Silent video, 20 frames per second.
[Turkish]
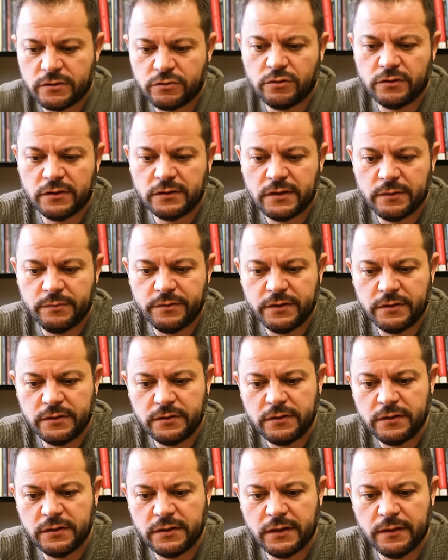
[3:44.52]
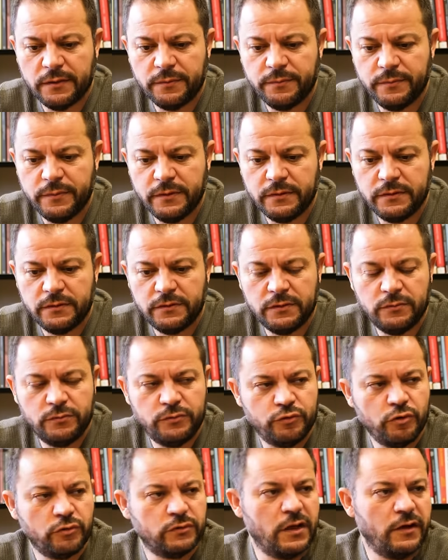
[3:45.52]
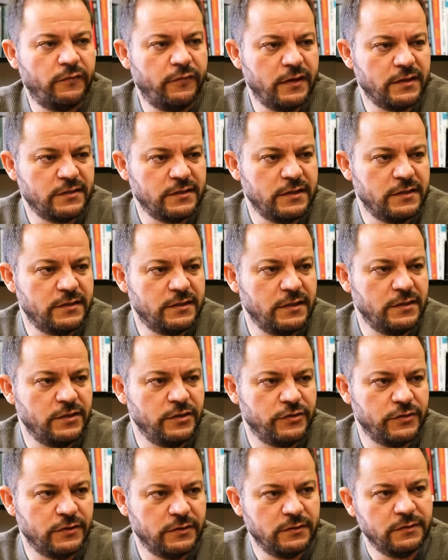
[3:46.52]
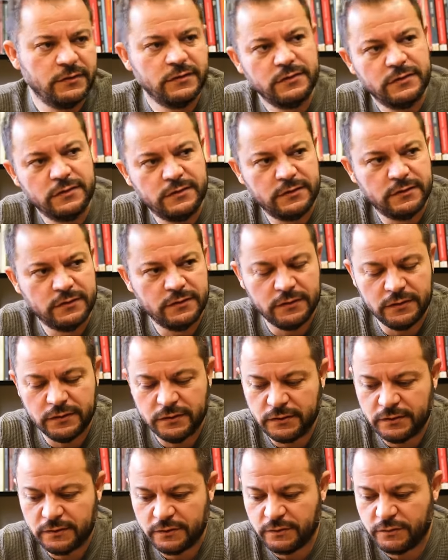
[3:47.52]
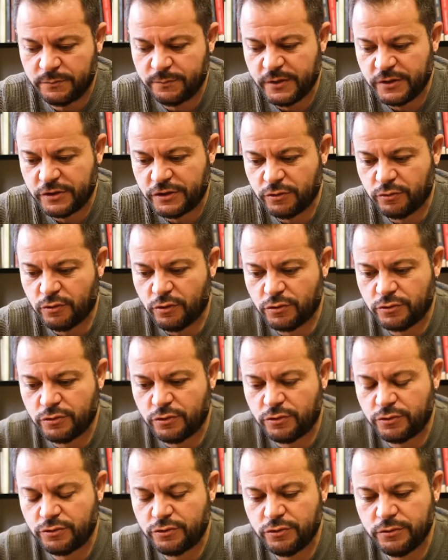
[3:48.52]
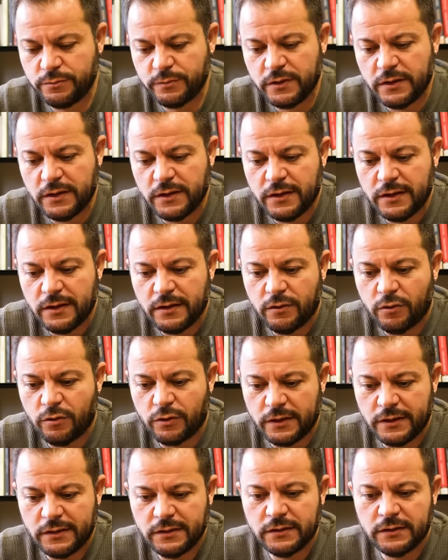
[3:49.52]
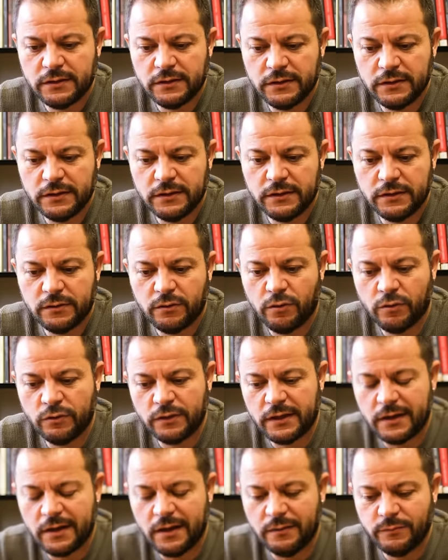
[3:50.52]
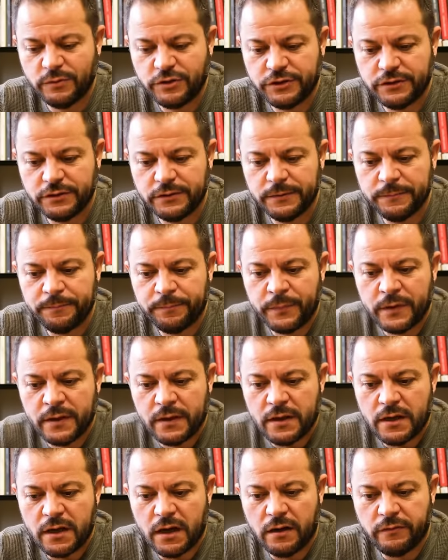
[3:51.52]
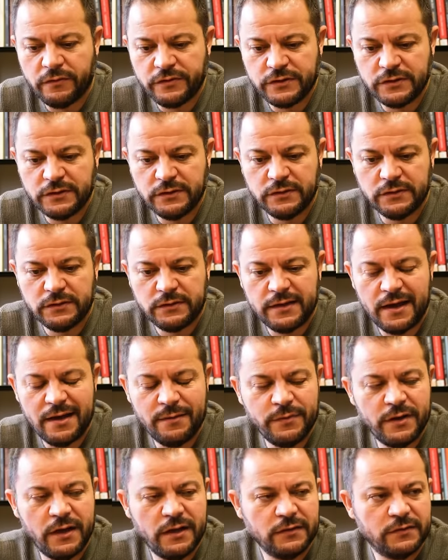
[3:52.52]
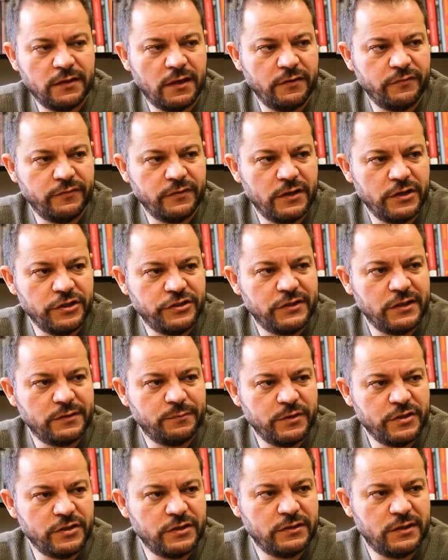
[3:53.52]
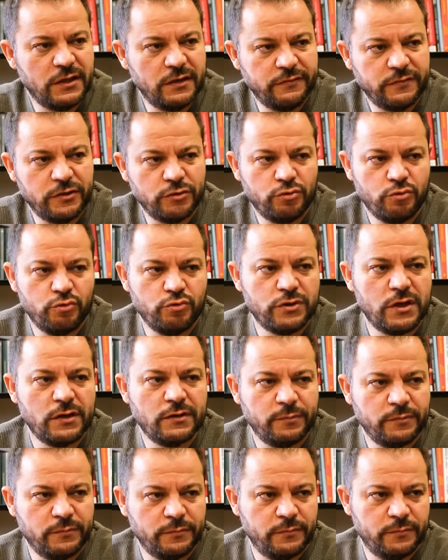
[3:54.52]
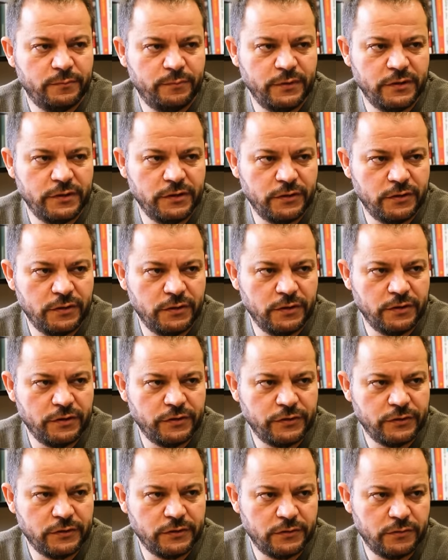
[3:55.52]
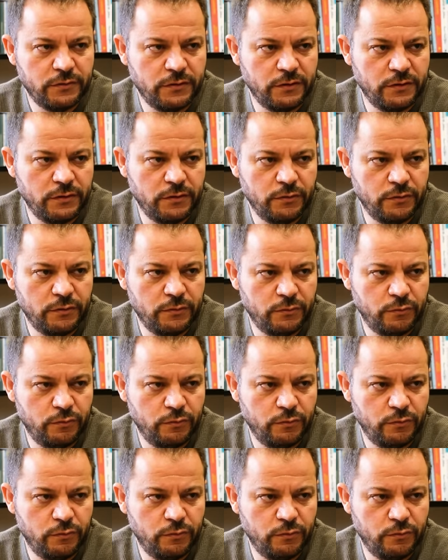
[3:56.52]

sonra tabii IGA çok daha fazla istediği için ee, beşli konsorsiyum. Orayı e, onlar almıştı. Havacılığın terminal tarafına, işletmecilik tarafına çok uzak bir e, e